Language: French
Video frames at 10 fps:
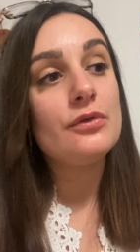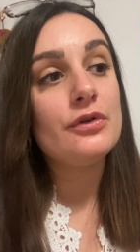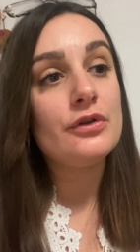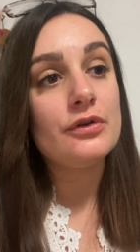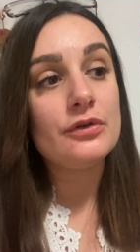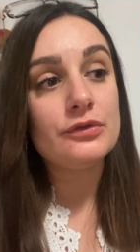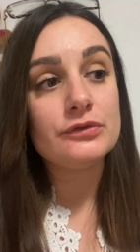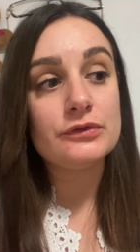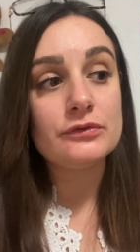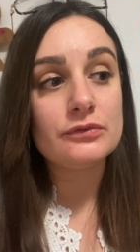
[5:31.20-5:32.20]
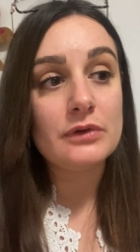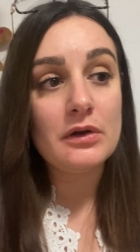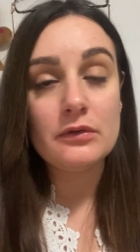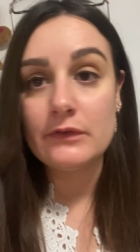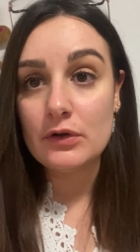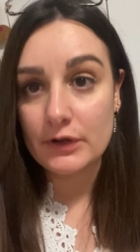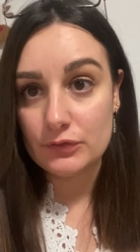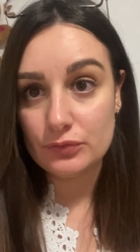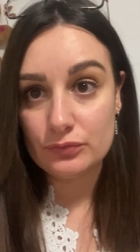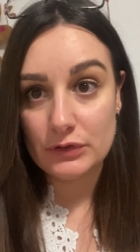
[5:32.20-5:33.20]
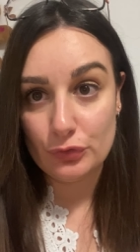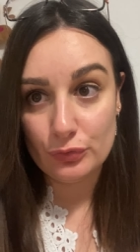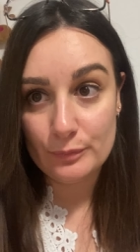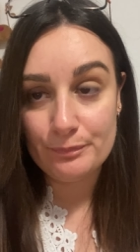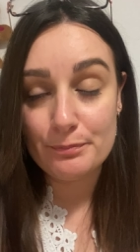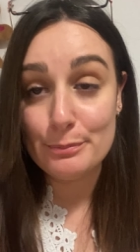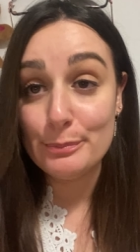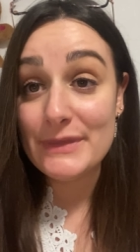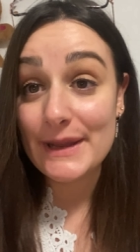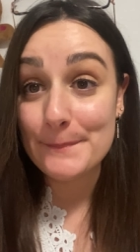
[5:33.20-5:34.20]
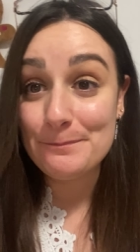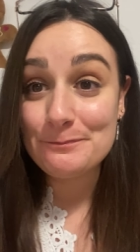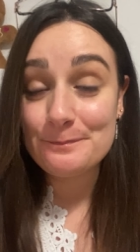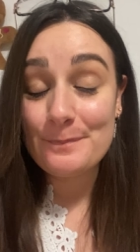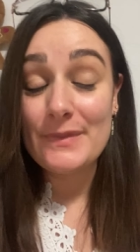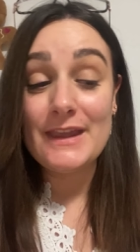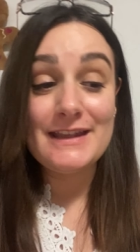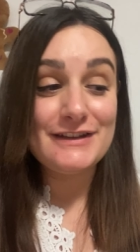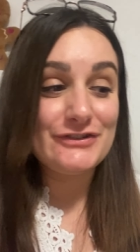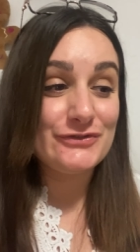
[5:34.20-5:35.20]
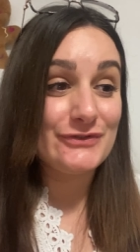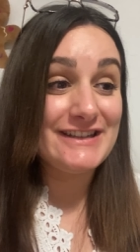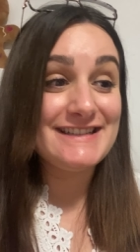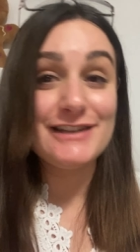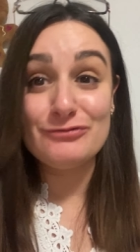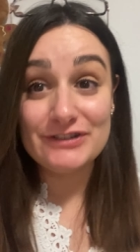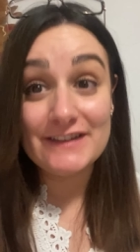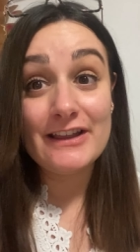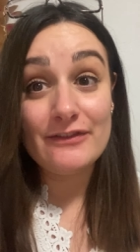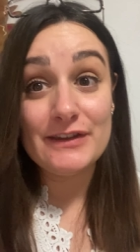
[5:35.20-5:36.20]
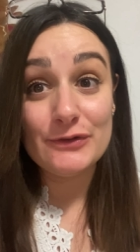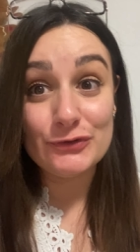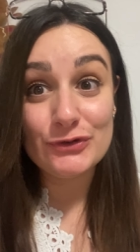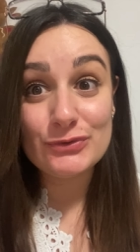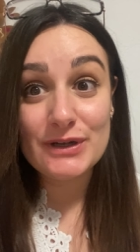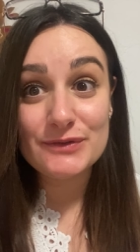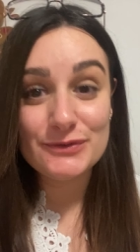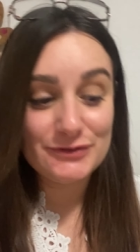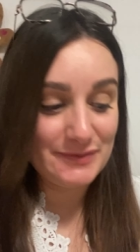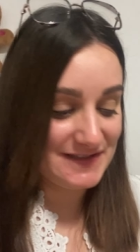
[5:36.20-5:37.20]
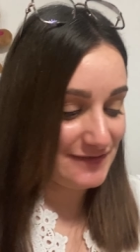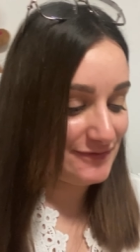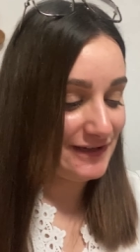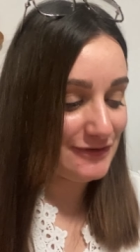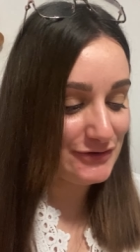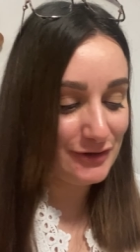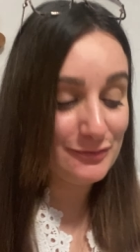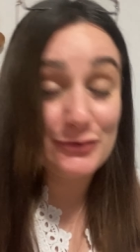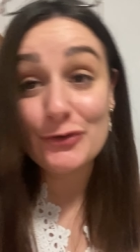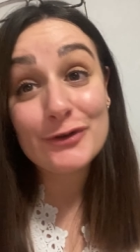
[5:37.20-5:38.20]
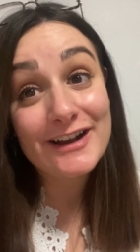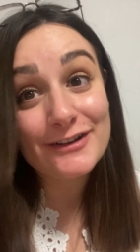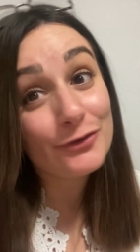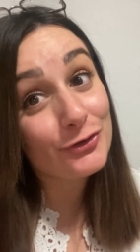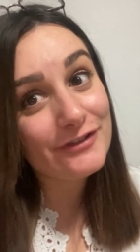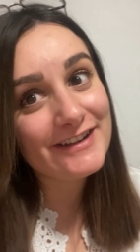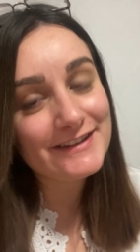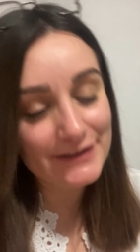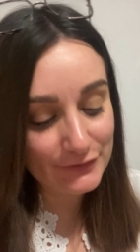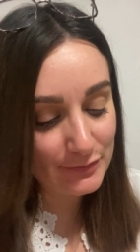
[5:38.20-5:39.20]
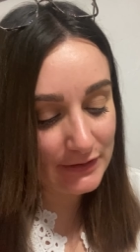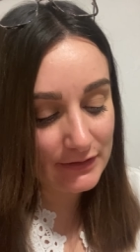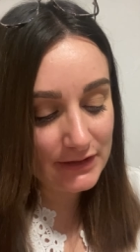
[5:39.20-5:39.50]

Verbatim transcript: euh, ce soir, on va au resto tous les deux. Mais je vais essayer de monter cette vidéo ce soir du coup parce qu'il faut qu'elle sorte pour Noël, donc le 25 demain.